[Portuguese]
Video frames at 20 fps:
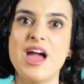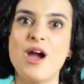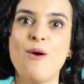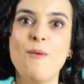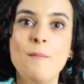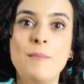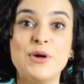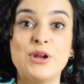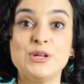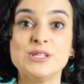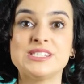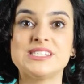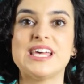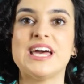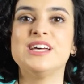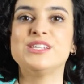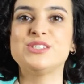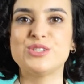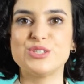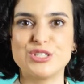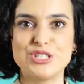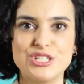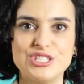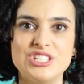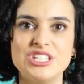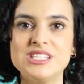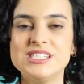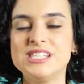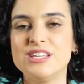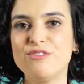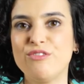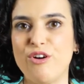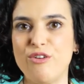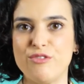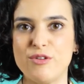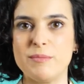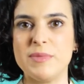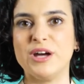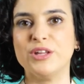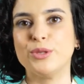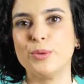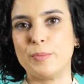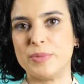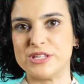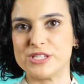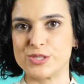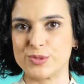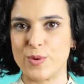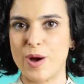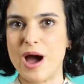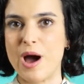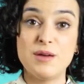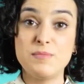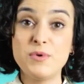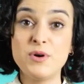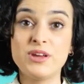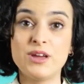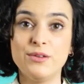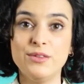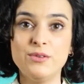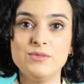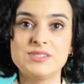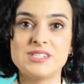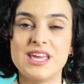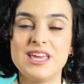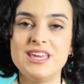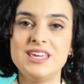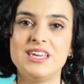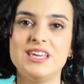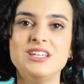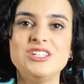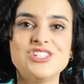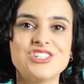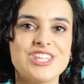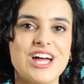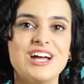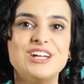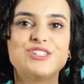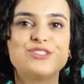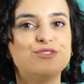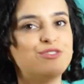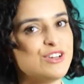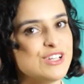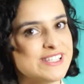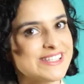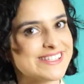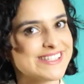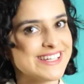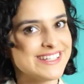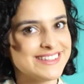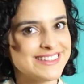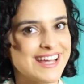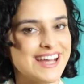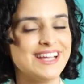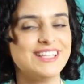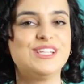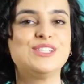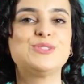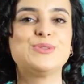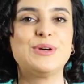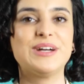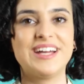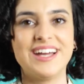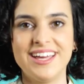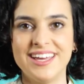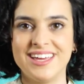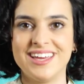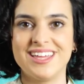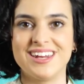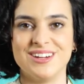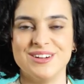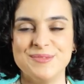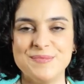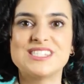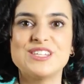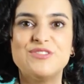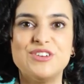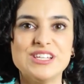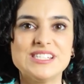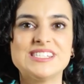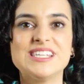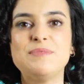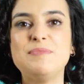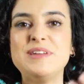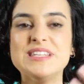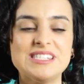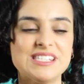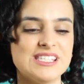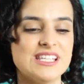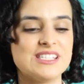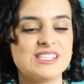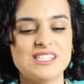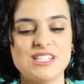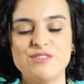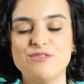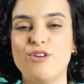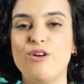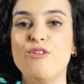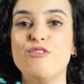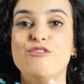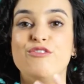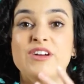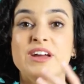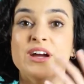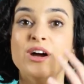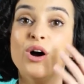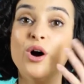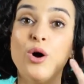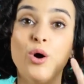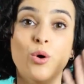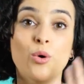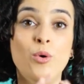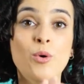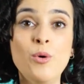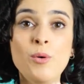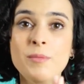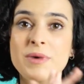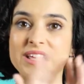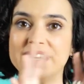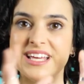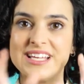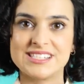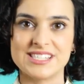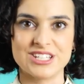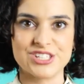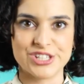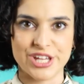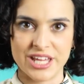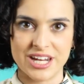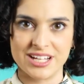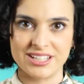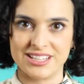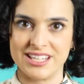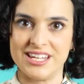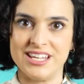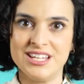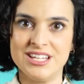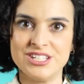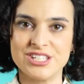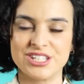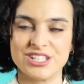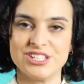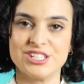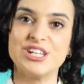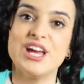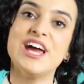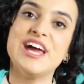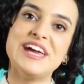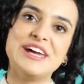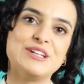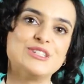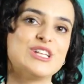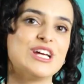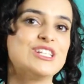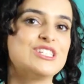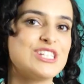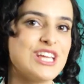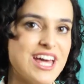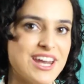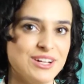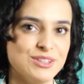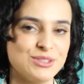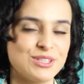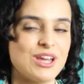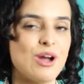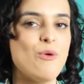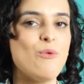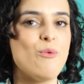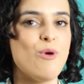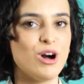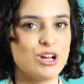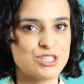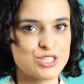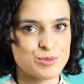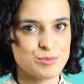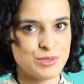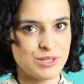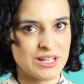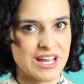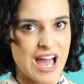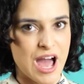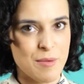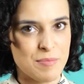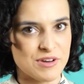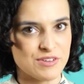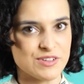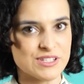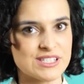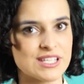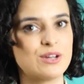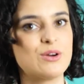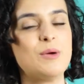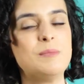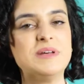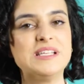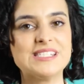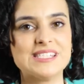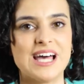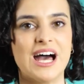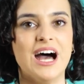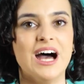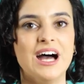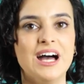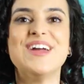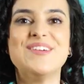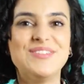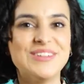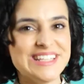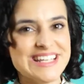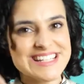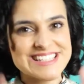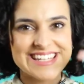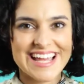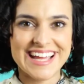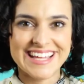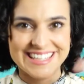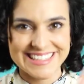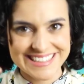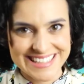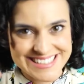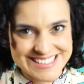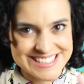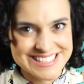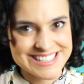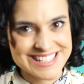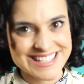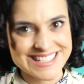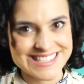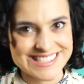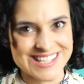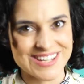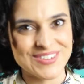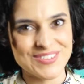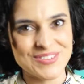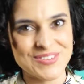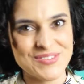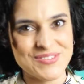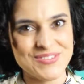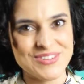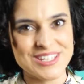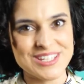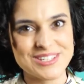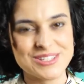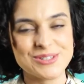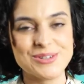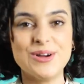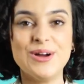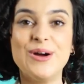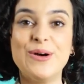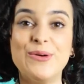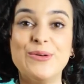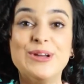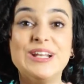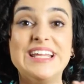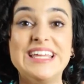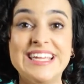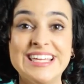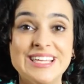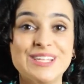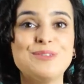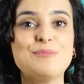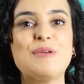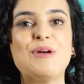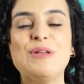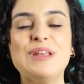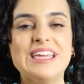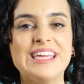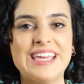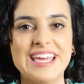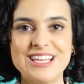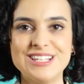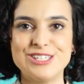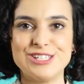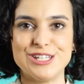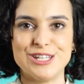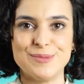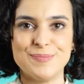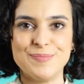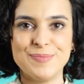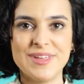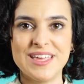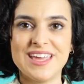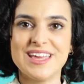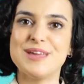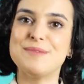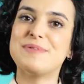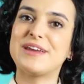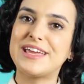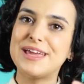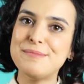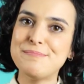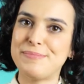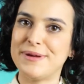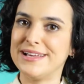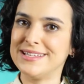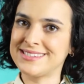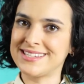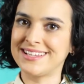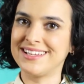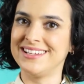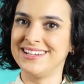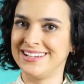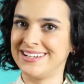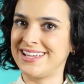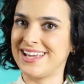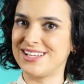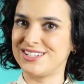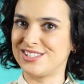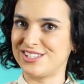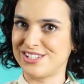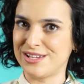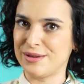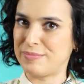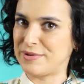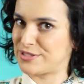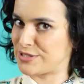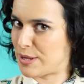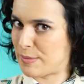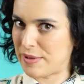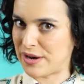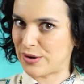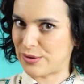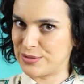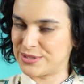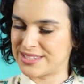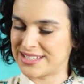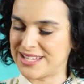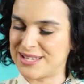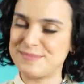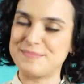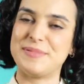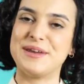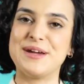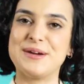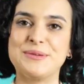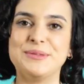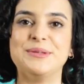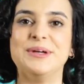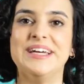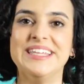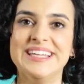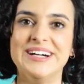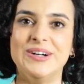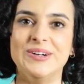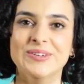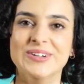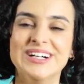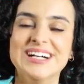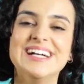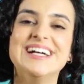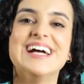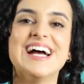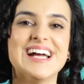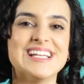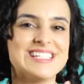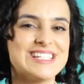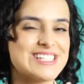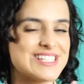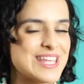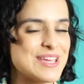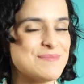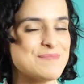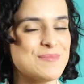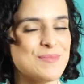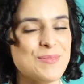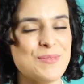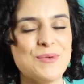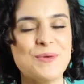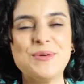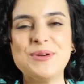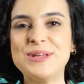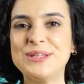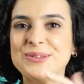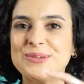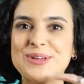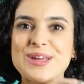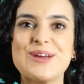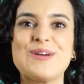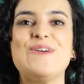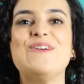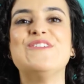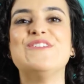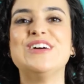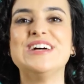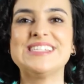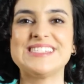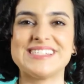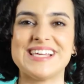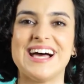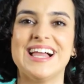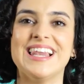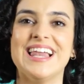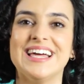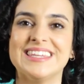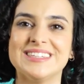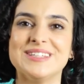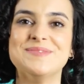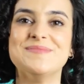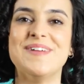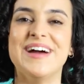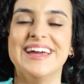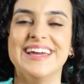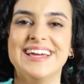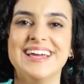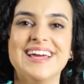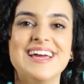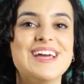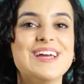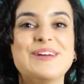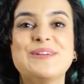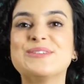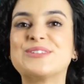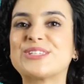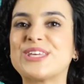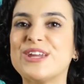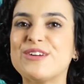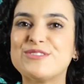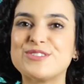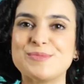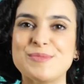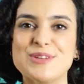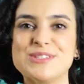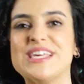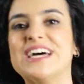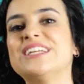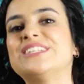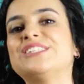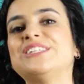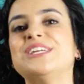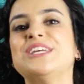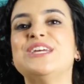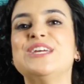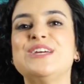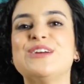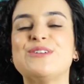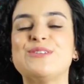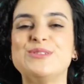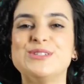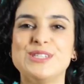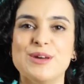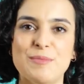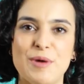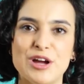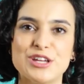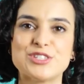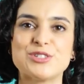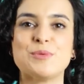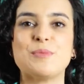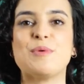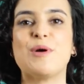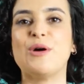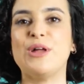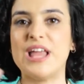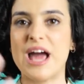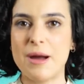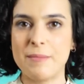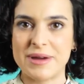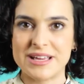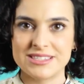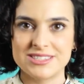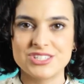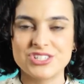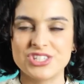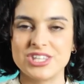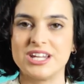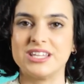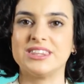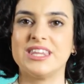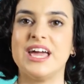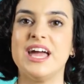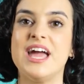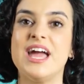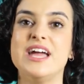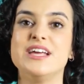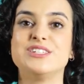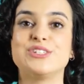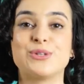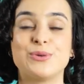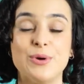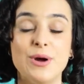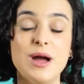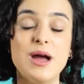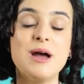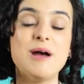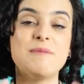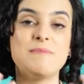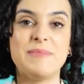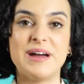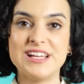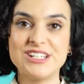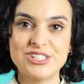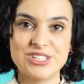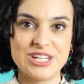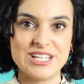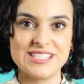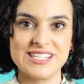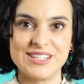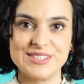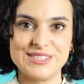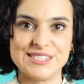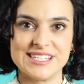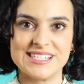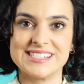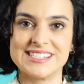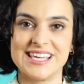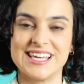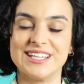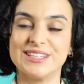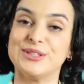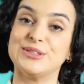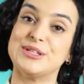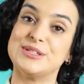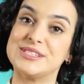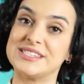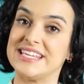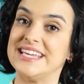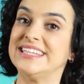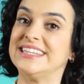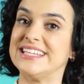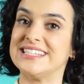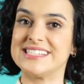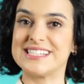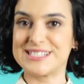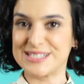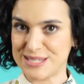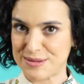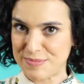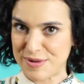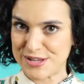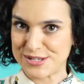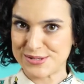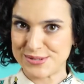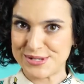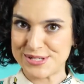é um processo de desenvolvimento pessoal, é porque eu não sei em que estágio você está na sua carreira. Se você precisa desenvolver uma dessas características, eu já te garanto que é um ótimo lugar para você começar. Eu vou deixar aqui na descrição do vídeo o link do meu LinkedIn. E para quem pensa que LinkedIn é só para conseguir emprego, não é não. A gente tem muito que conversar lá também. Eu escrevo os meus artigos, eu mostro o meu olhar mais estratégico, mais 360, tenho certeza que você pode